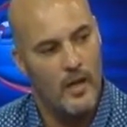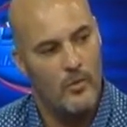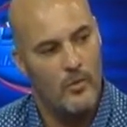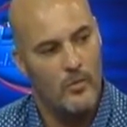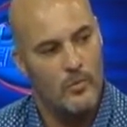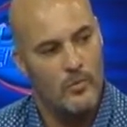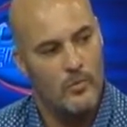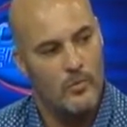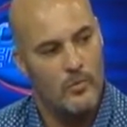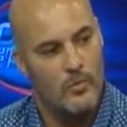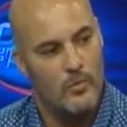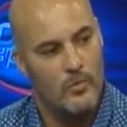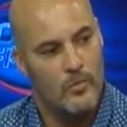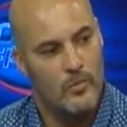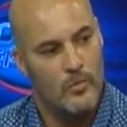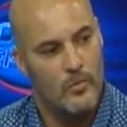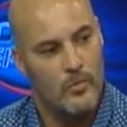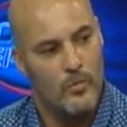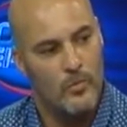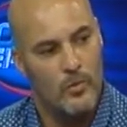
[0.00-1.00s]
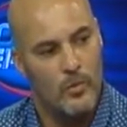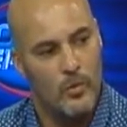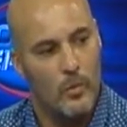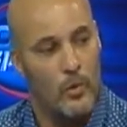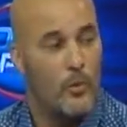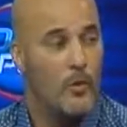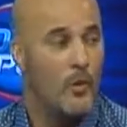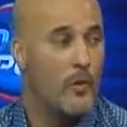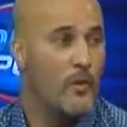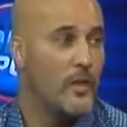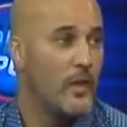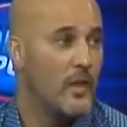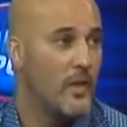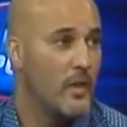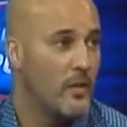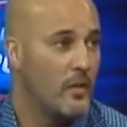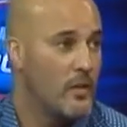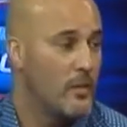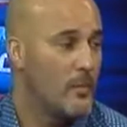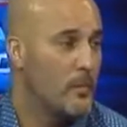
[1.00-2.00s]
un club
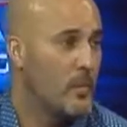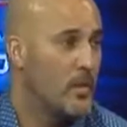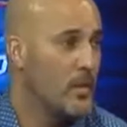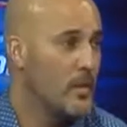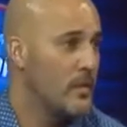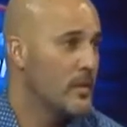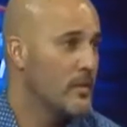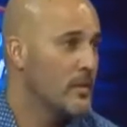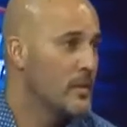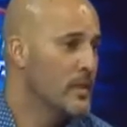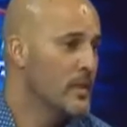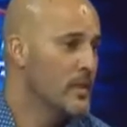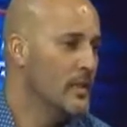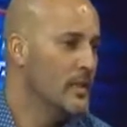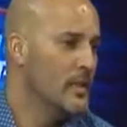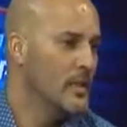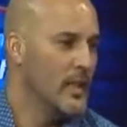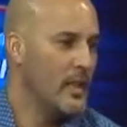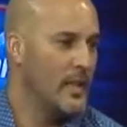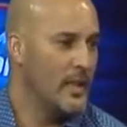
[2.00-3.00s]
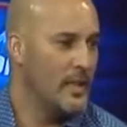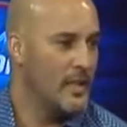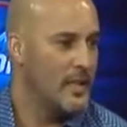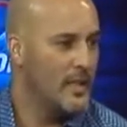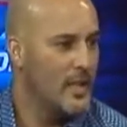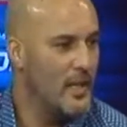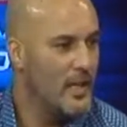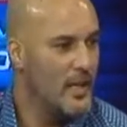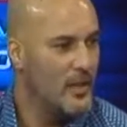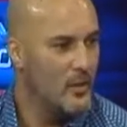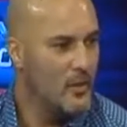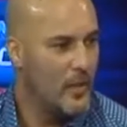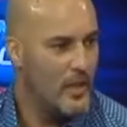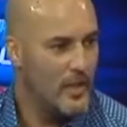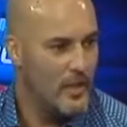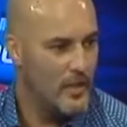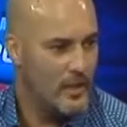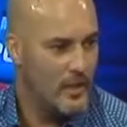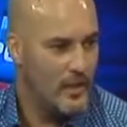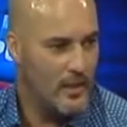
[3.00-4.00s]
donde, donde puedan ganar dinero,
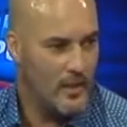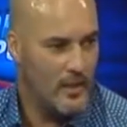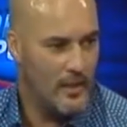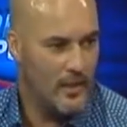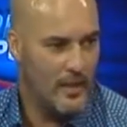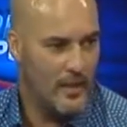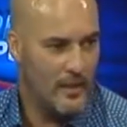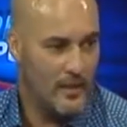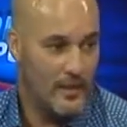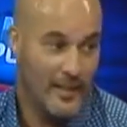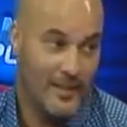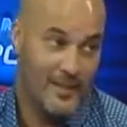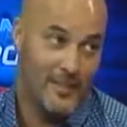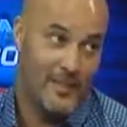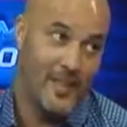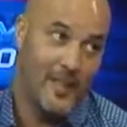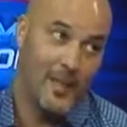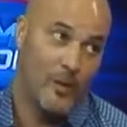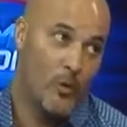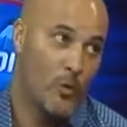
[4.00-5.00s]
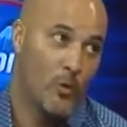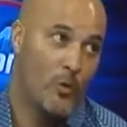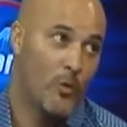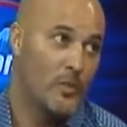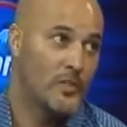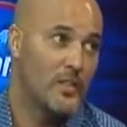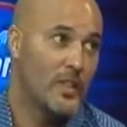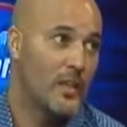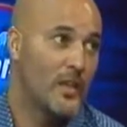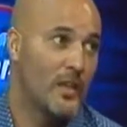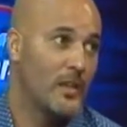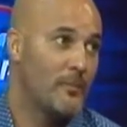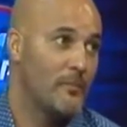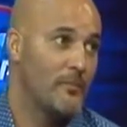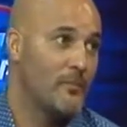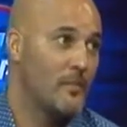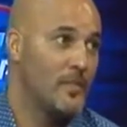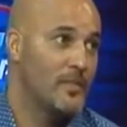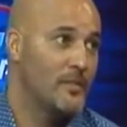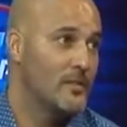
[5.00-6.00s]
ahí en, el club, o
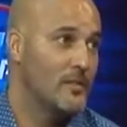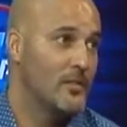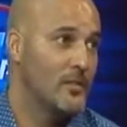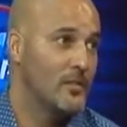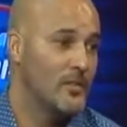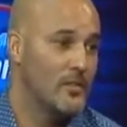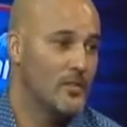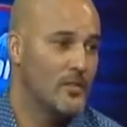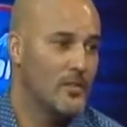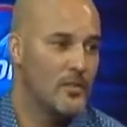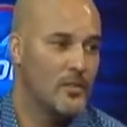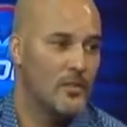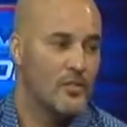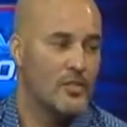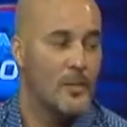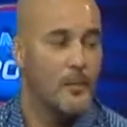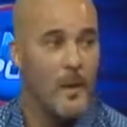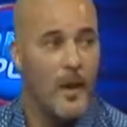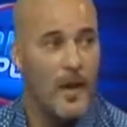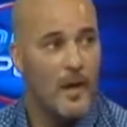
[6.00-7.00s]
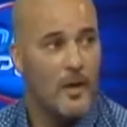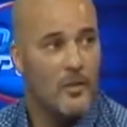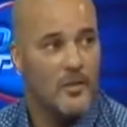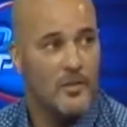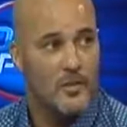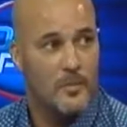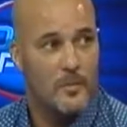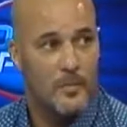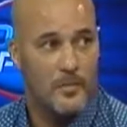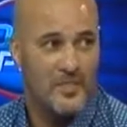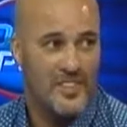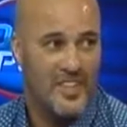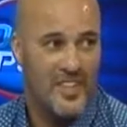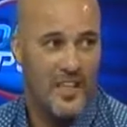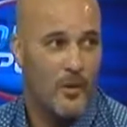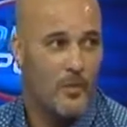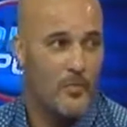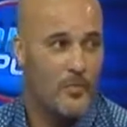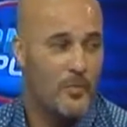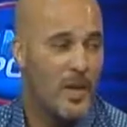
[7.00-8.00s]
sea, no, se paga o se,
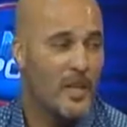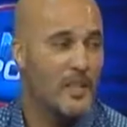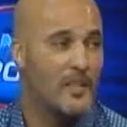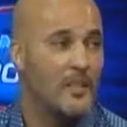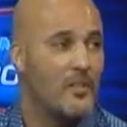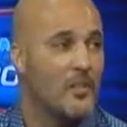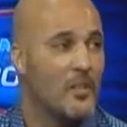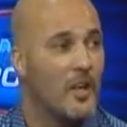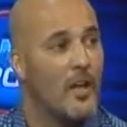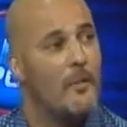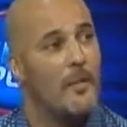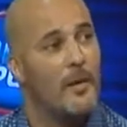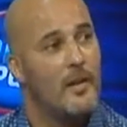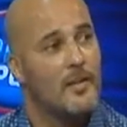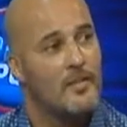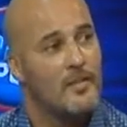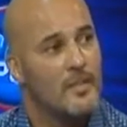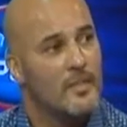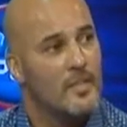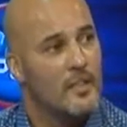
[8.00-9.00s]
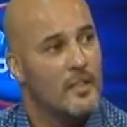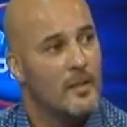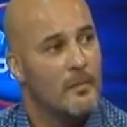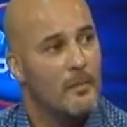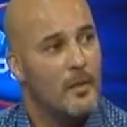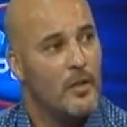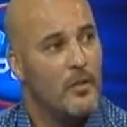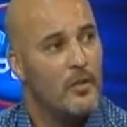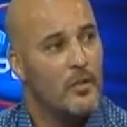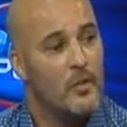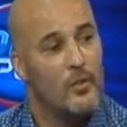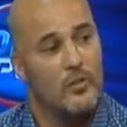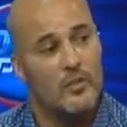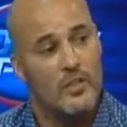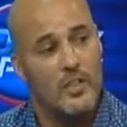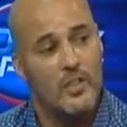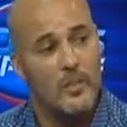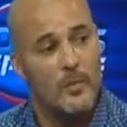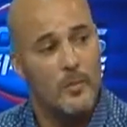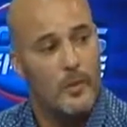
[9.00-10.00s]
le da un viático nada más, pero
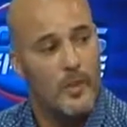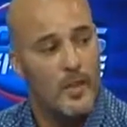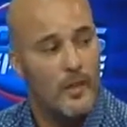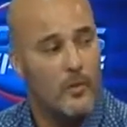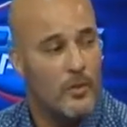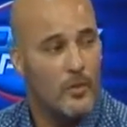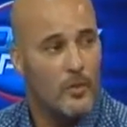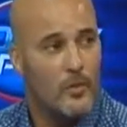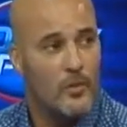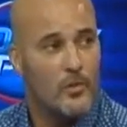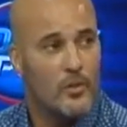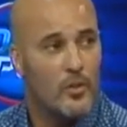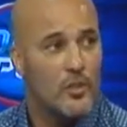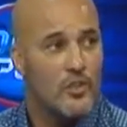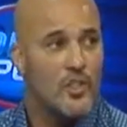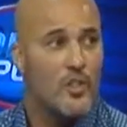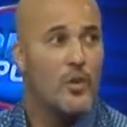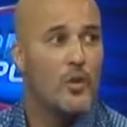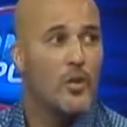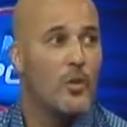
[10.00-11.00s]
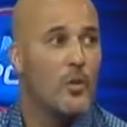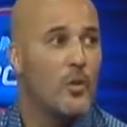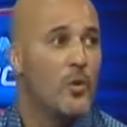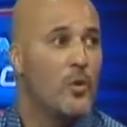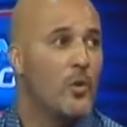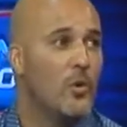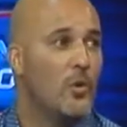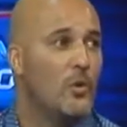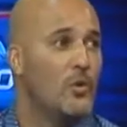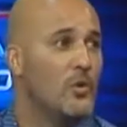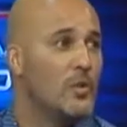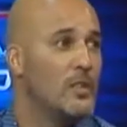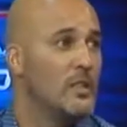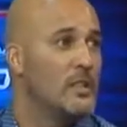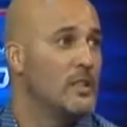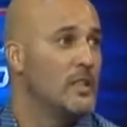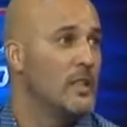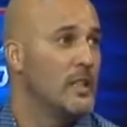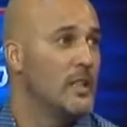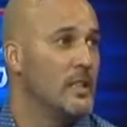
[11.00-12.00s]
contento porque bueno, con todos chicos del club,
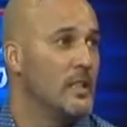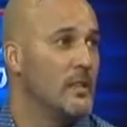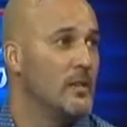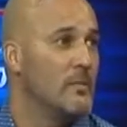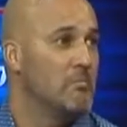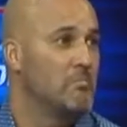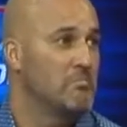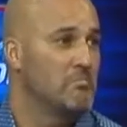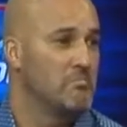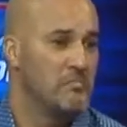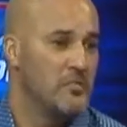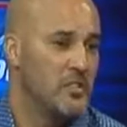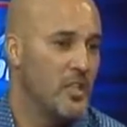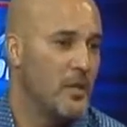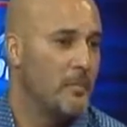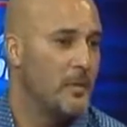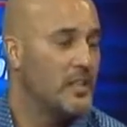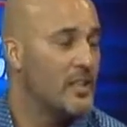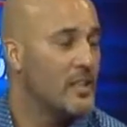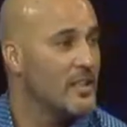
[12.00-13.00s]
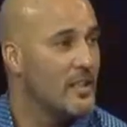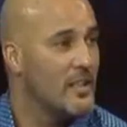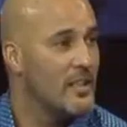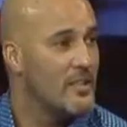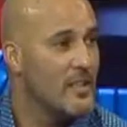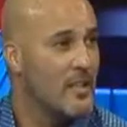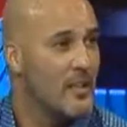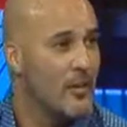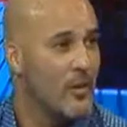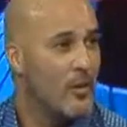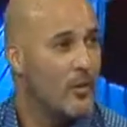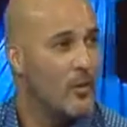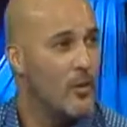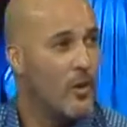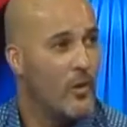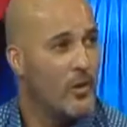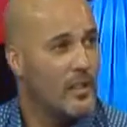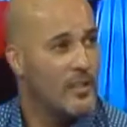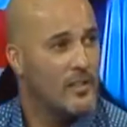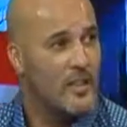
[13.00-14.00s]
eh, siempre 35
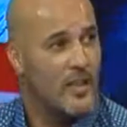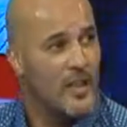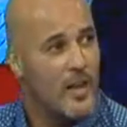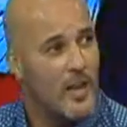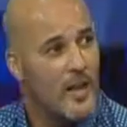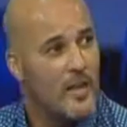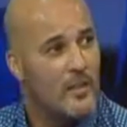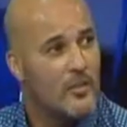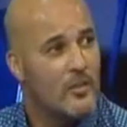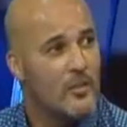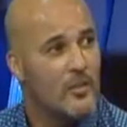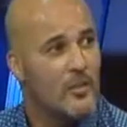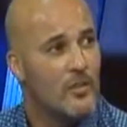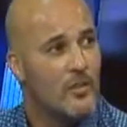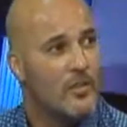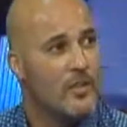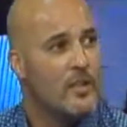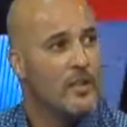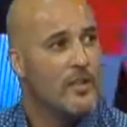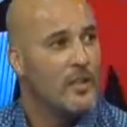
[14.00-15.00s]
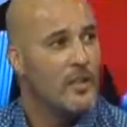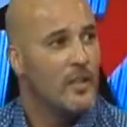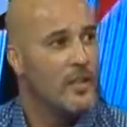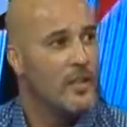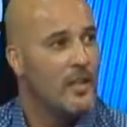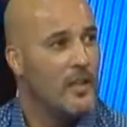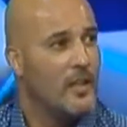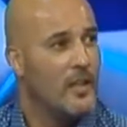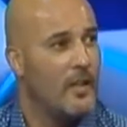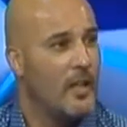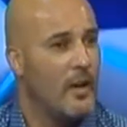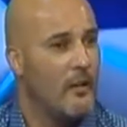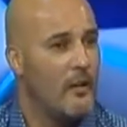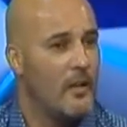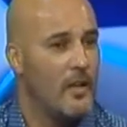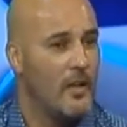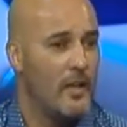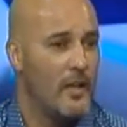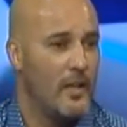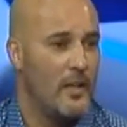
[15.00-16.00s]
jugadores entrenando, eh, la
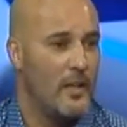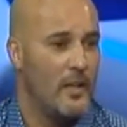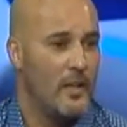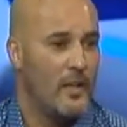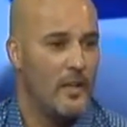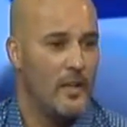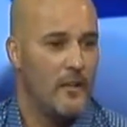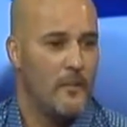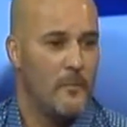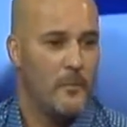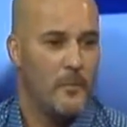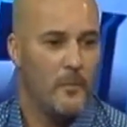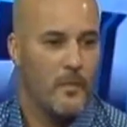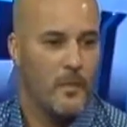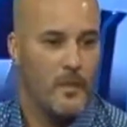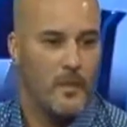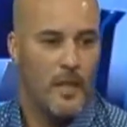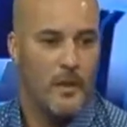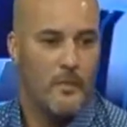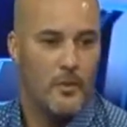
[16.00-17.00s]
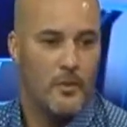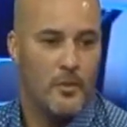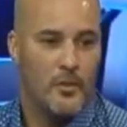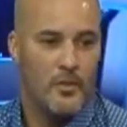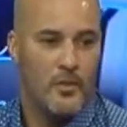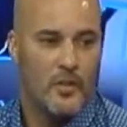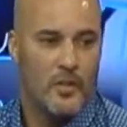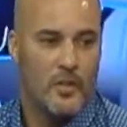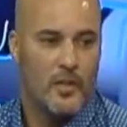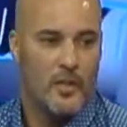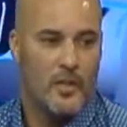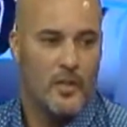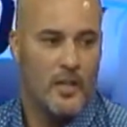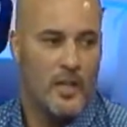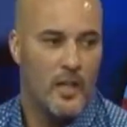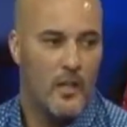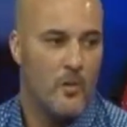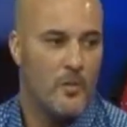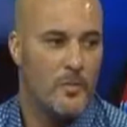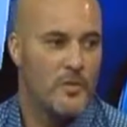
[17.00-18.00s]
verdad que el apoyo
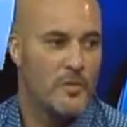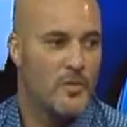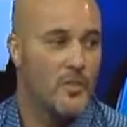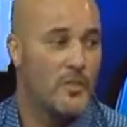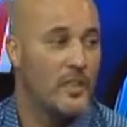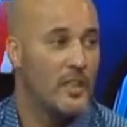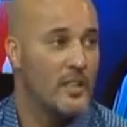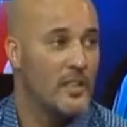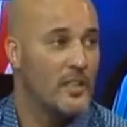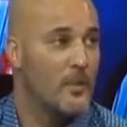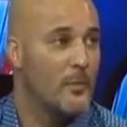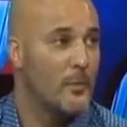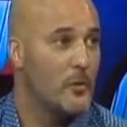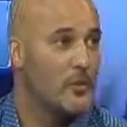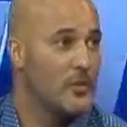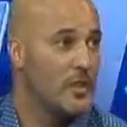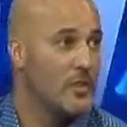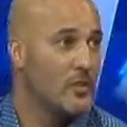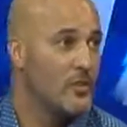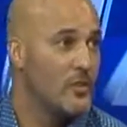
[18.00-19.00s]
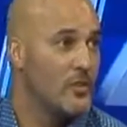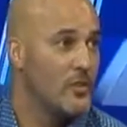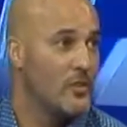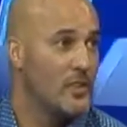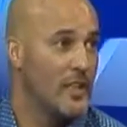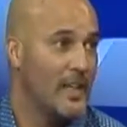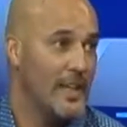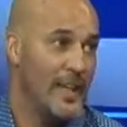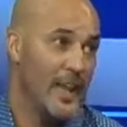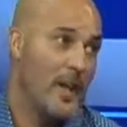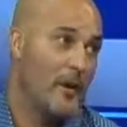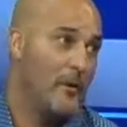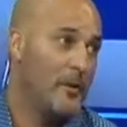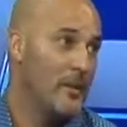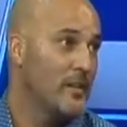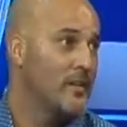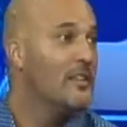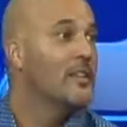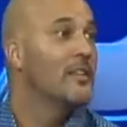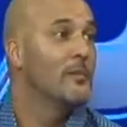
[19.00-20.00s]
de la comisión en este proyecto es
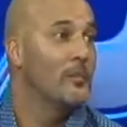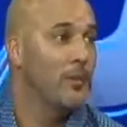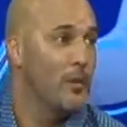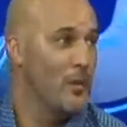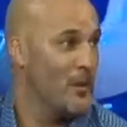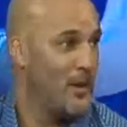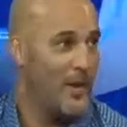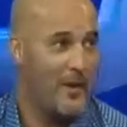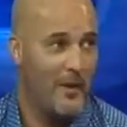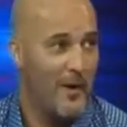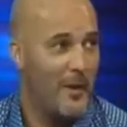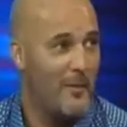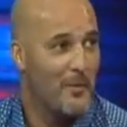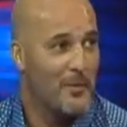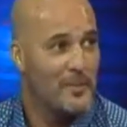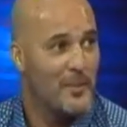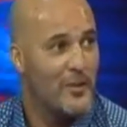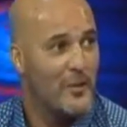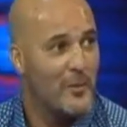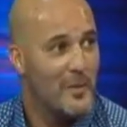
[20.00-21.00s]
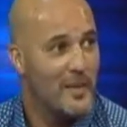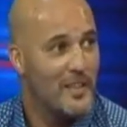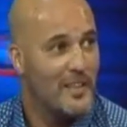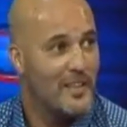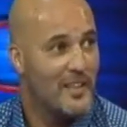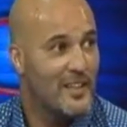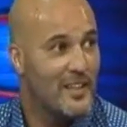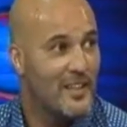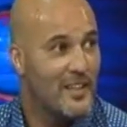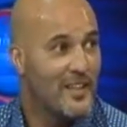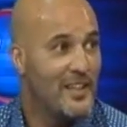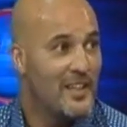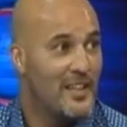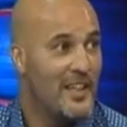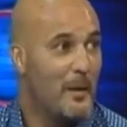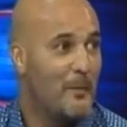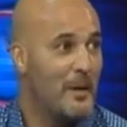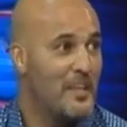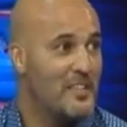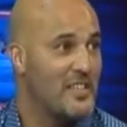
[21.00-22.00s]
clave, por lo que hablábamos anteriormente,
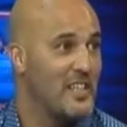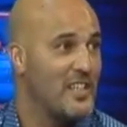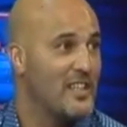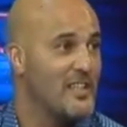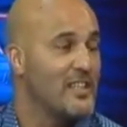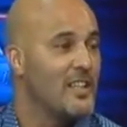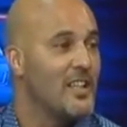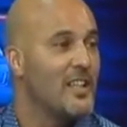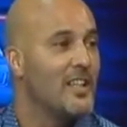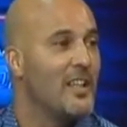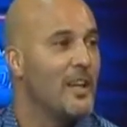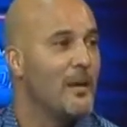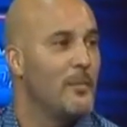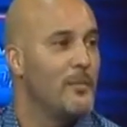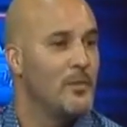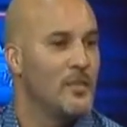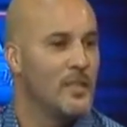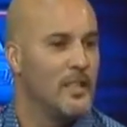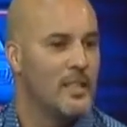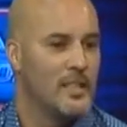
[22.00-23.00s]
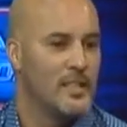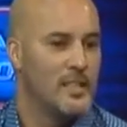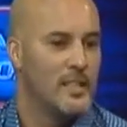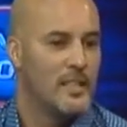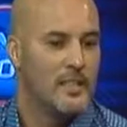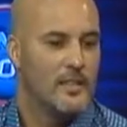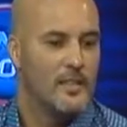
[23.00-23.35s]
la paciencia, digamos, de,